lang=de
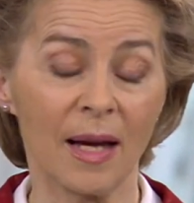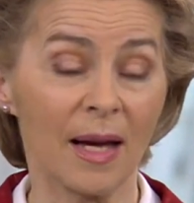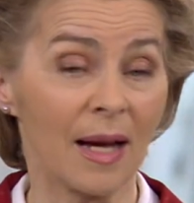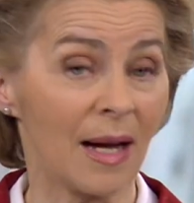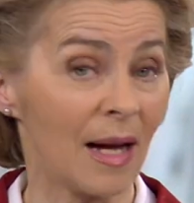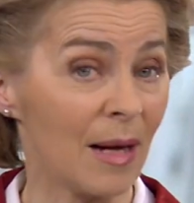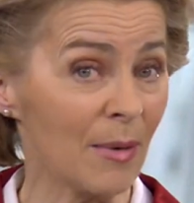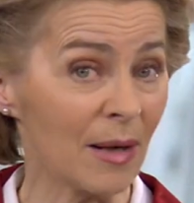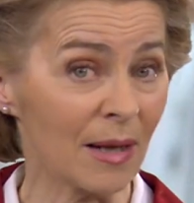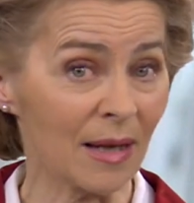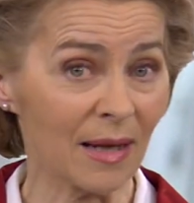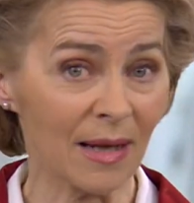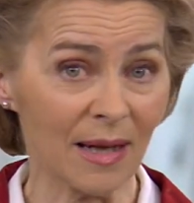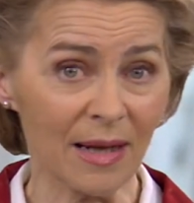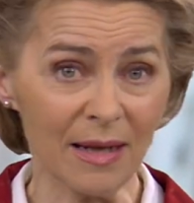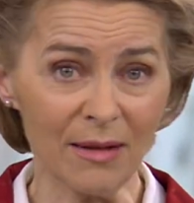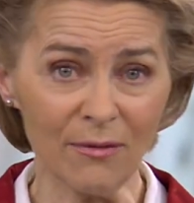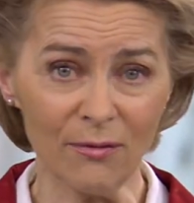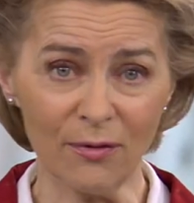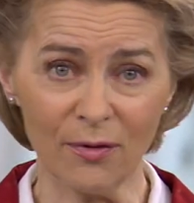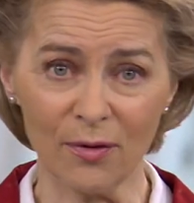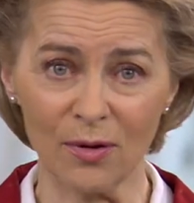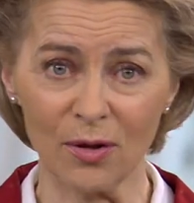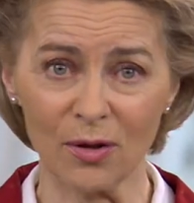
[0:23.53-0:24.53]
Aber
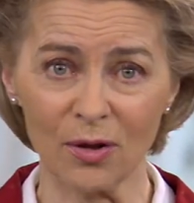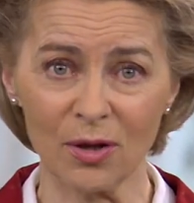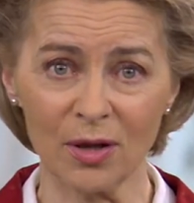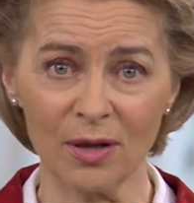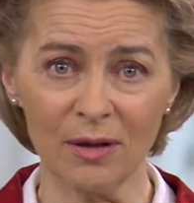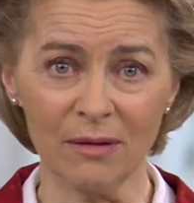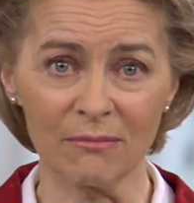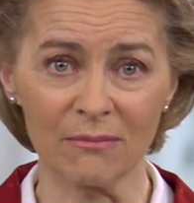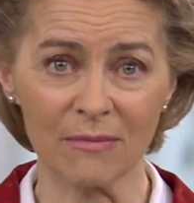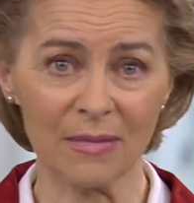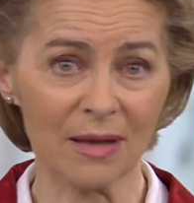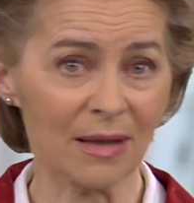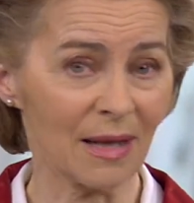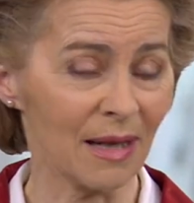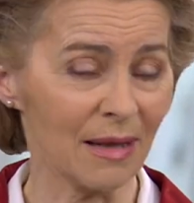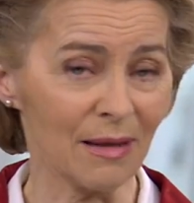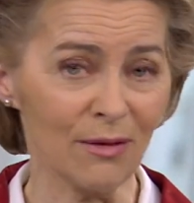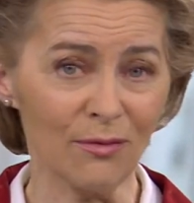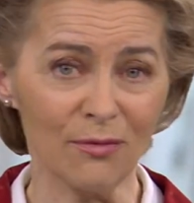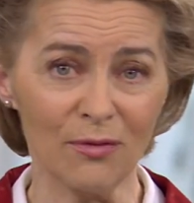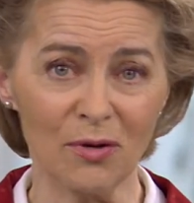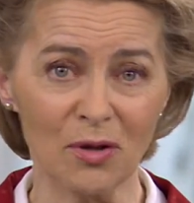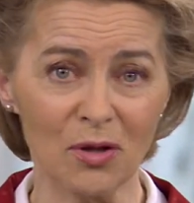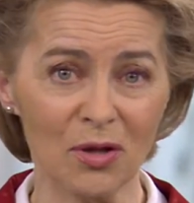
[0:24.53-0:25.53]
kein Forscher,
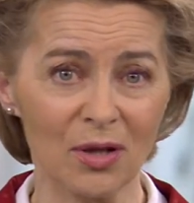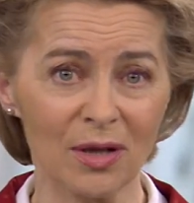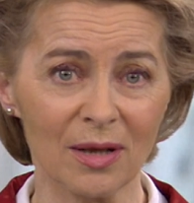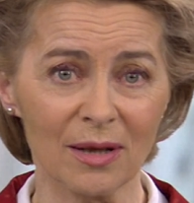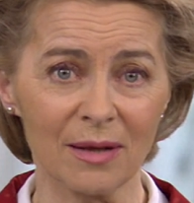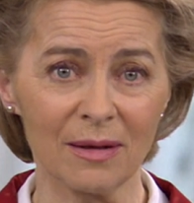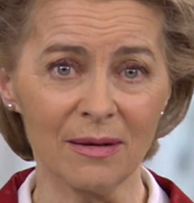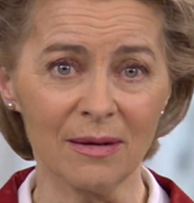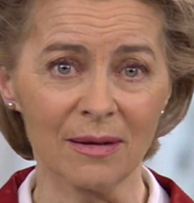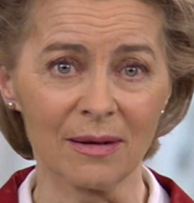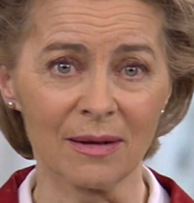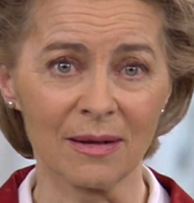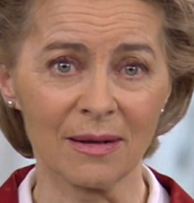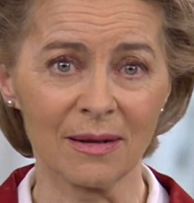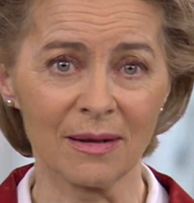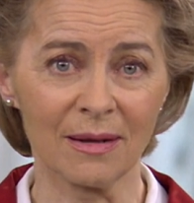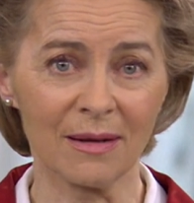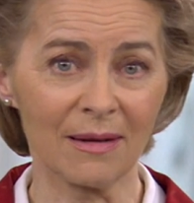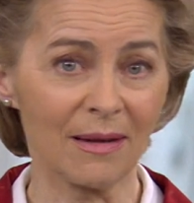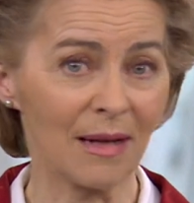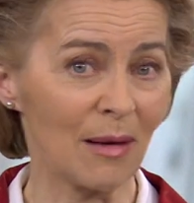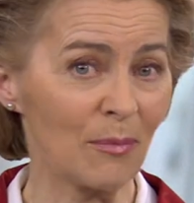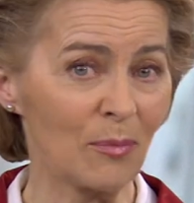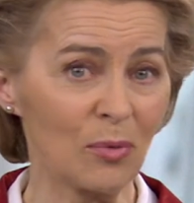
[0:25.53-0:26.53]
keine Forscherin,
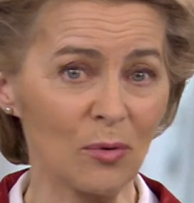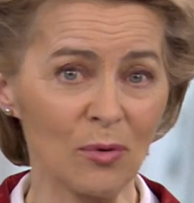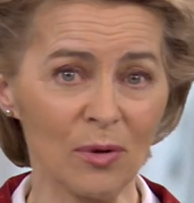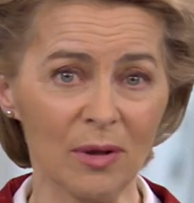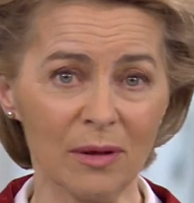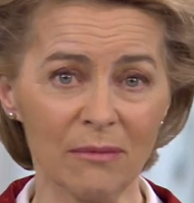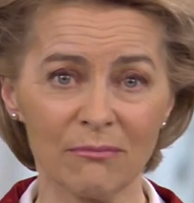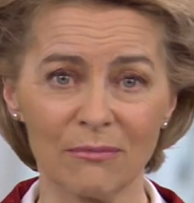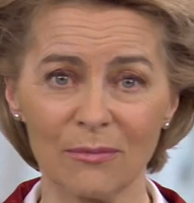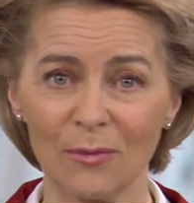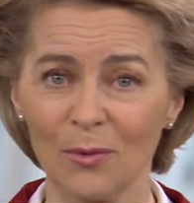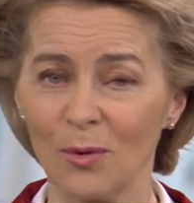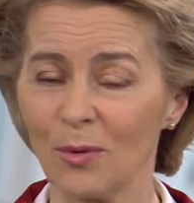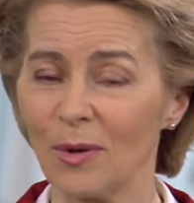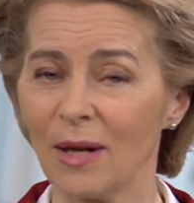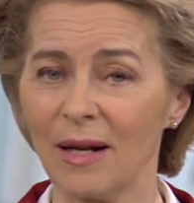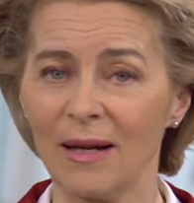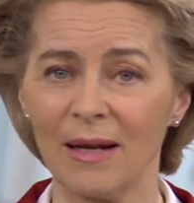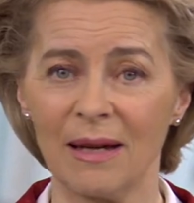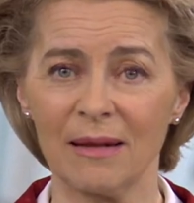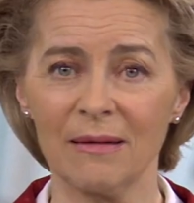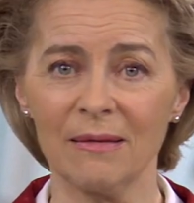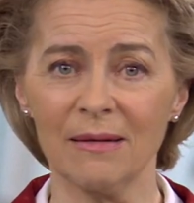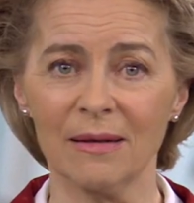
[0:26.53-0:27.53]
Labor oder
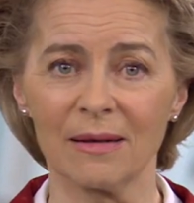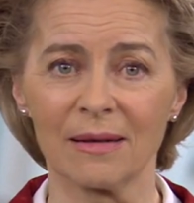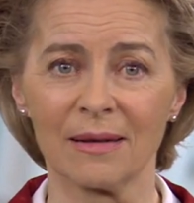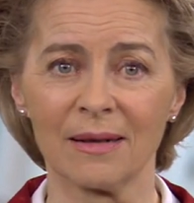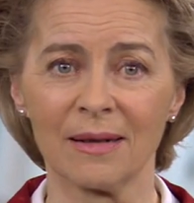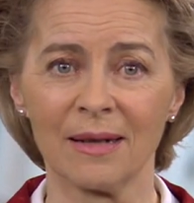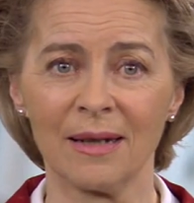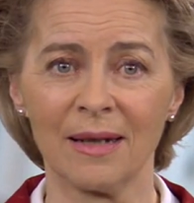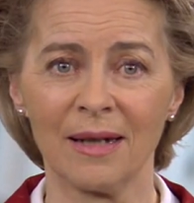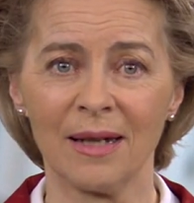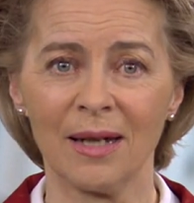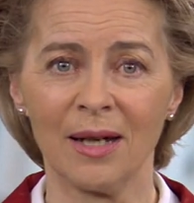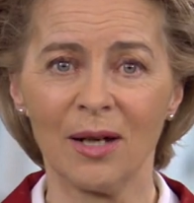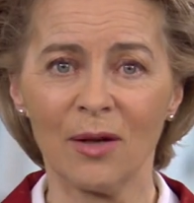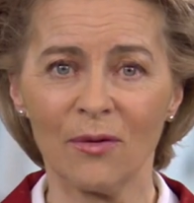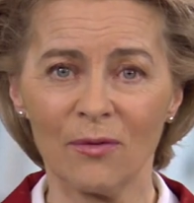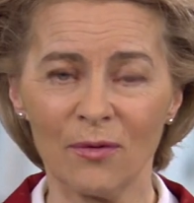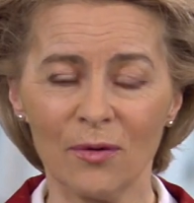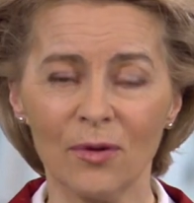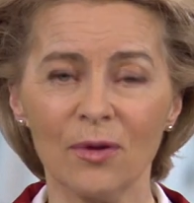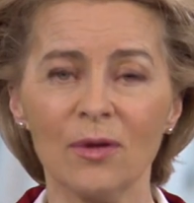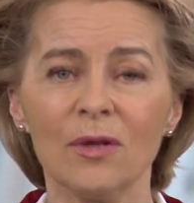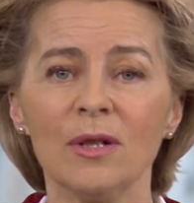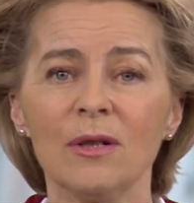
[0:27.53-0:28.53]
Land
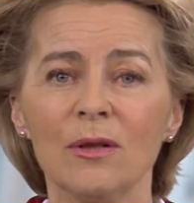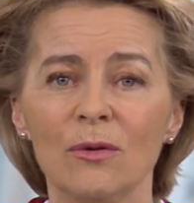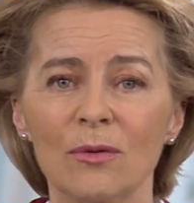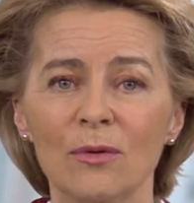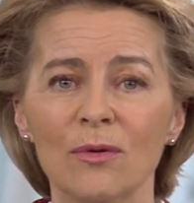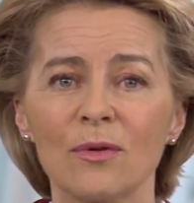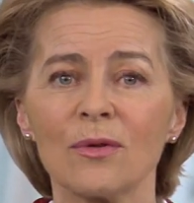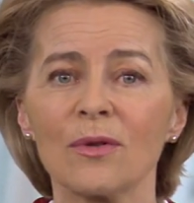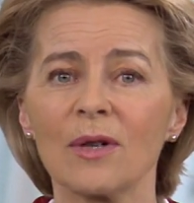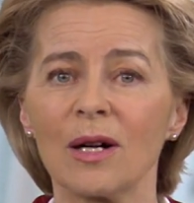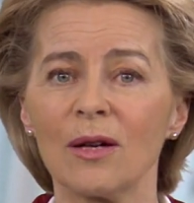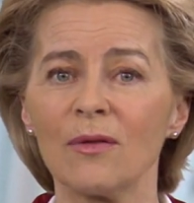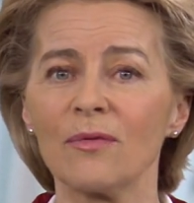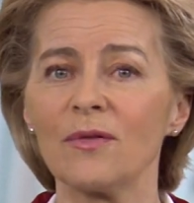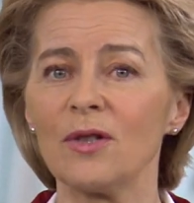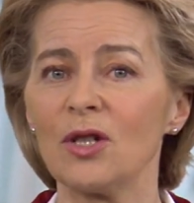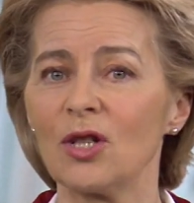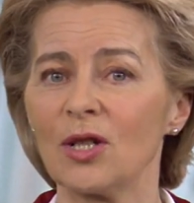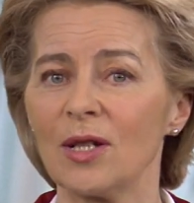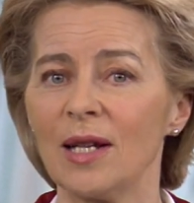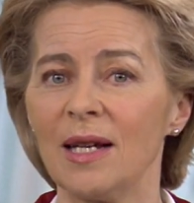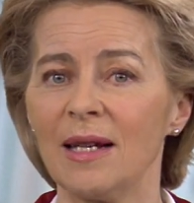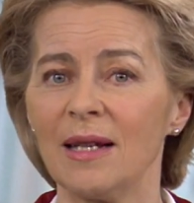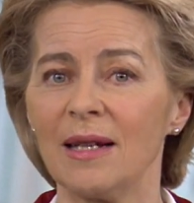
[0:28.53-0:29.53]
wird die Lösung auf die
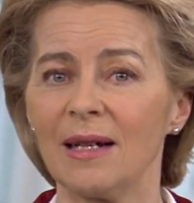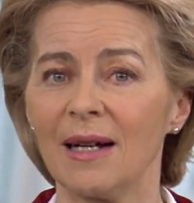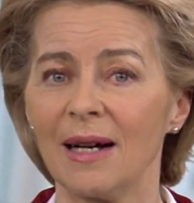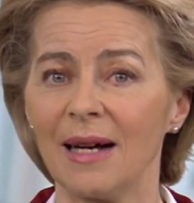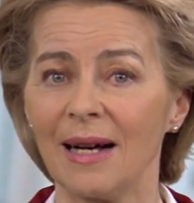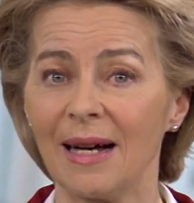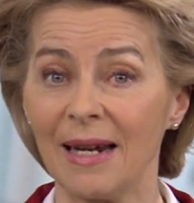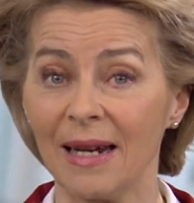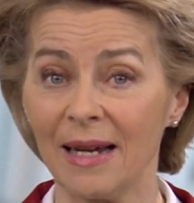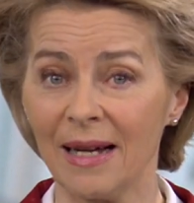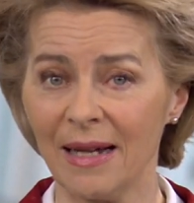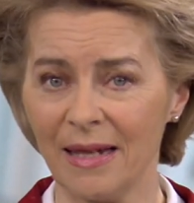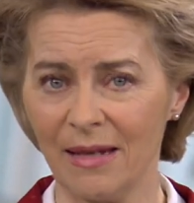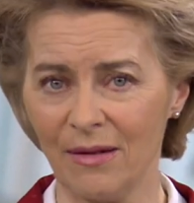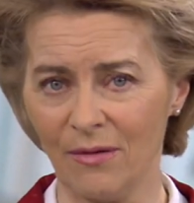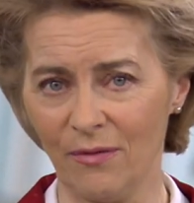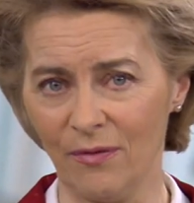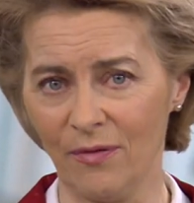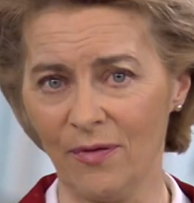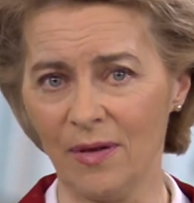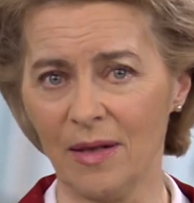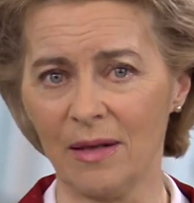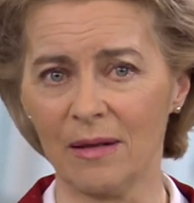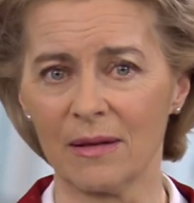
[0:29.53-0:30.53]
Schnelle allein
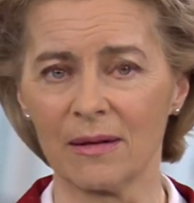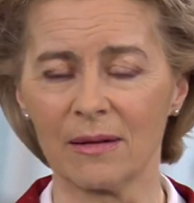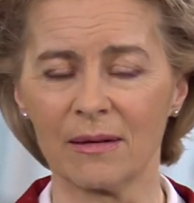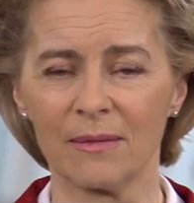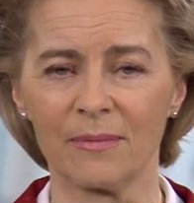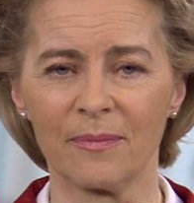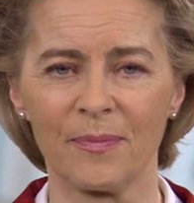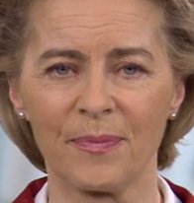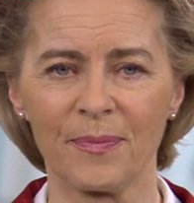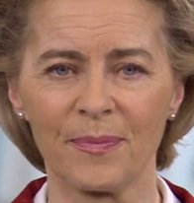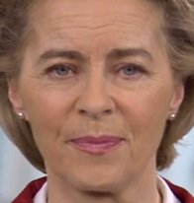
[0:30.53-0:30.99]
finden.